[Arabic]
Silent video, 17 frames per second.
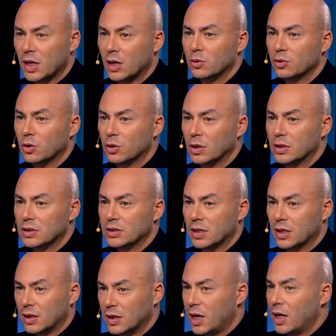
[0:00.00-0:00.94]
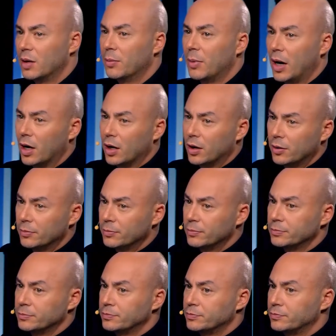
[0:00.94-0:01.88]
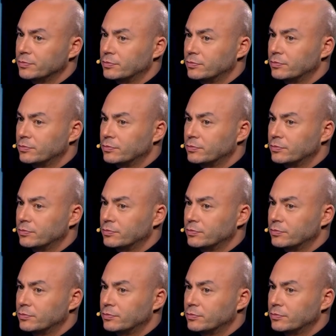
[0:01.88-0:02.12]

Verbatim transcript: زياد وصوت اكيد يعني مع آه،